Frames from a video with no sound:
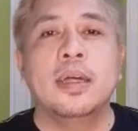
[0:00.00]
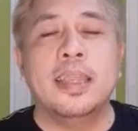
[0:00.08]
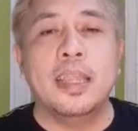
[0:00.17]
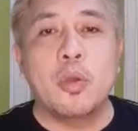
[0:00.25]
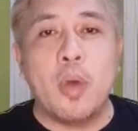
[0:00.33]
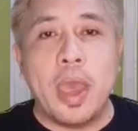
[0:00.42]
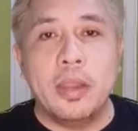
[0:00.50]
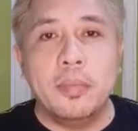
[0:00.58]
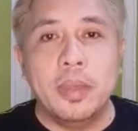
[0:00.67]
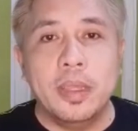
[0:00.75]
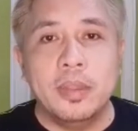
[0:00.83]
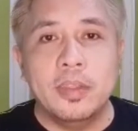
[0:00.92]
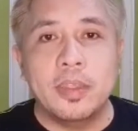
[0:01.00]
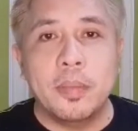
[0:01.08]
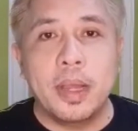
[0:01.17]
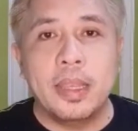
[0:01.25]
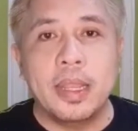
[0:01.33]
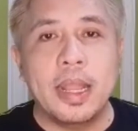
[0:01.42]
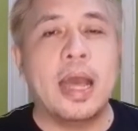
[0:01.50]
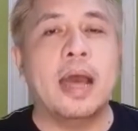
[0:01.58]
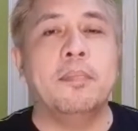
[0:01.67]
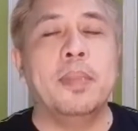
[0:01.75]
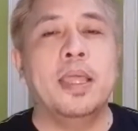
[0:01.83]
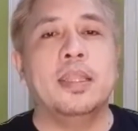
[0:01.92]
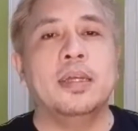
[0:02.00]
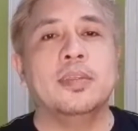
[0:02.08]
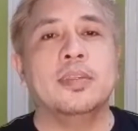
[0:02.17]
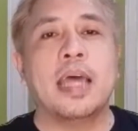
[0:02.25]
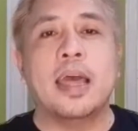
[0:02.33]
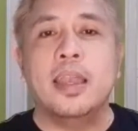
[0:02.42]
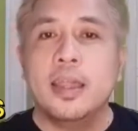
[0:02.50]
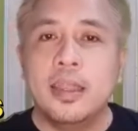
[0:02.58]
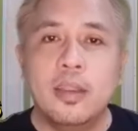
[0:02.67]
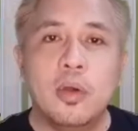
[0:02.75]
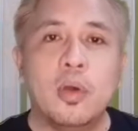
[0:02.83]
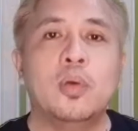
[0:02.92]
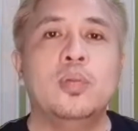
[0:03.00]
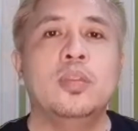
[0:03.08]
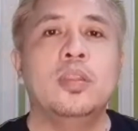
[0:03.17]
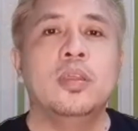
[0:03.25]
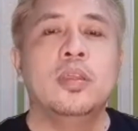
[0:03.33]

requirements sa mga nag apply ng salary loan,